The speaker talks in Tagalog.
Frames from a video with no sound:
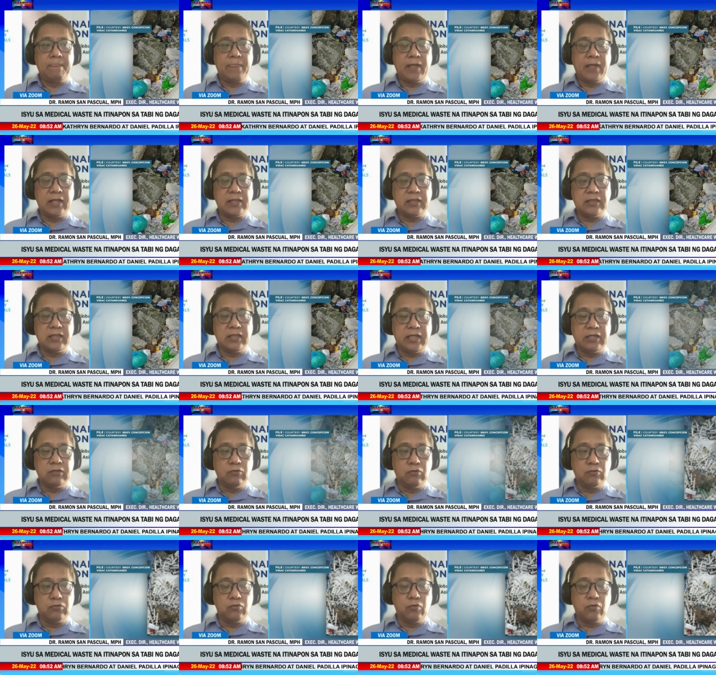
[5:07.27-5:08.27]
at
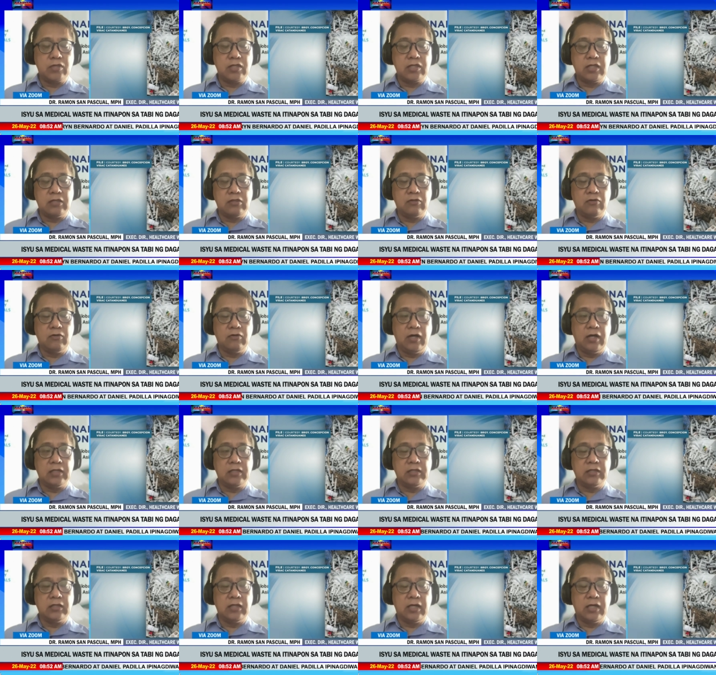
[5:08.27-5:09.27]
inuutusan dito
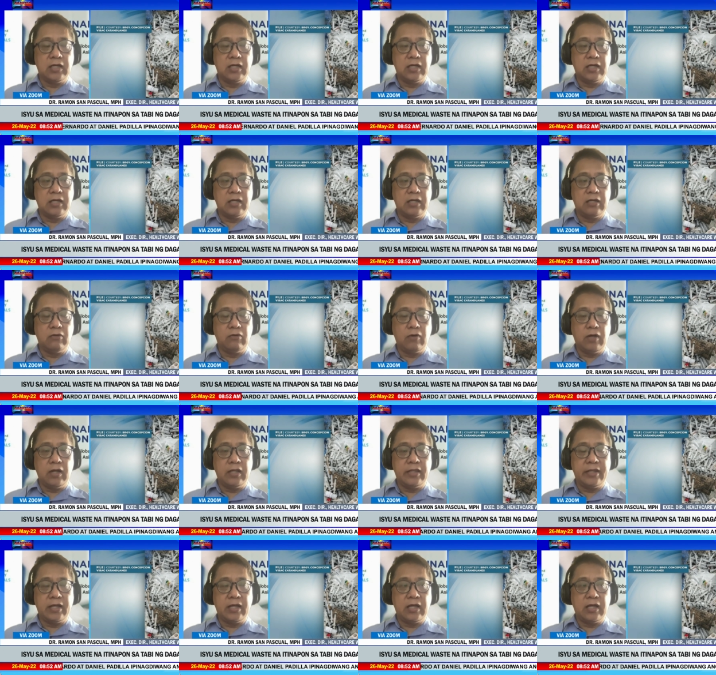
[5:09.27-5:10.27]
ang uh,
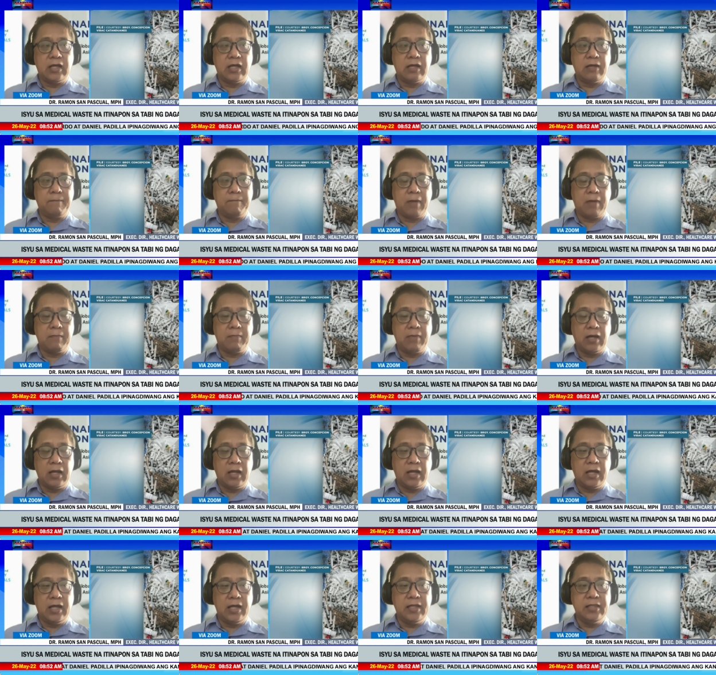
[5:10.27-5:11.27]
lokal na
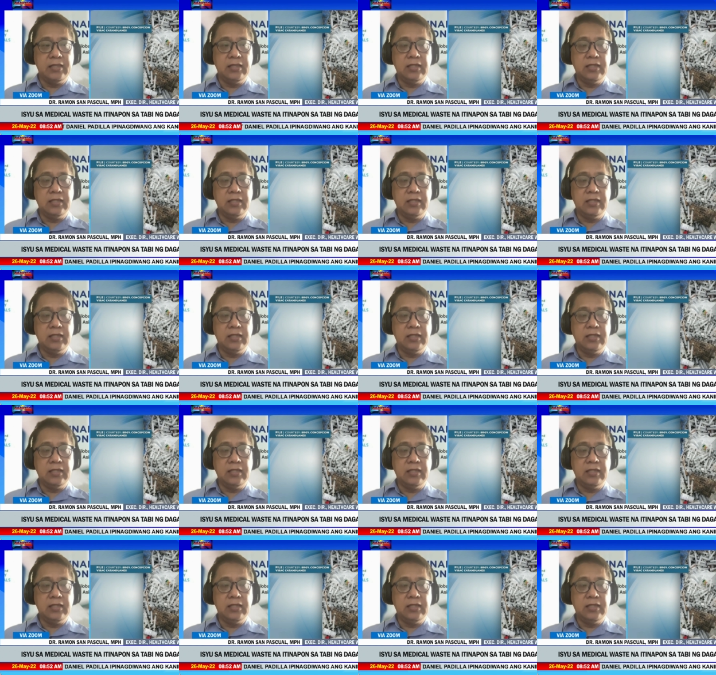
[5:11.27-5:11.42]
pamahalaan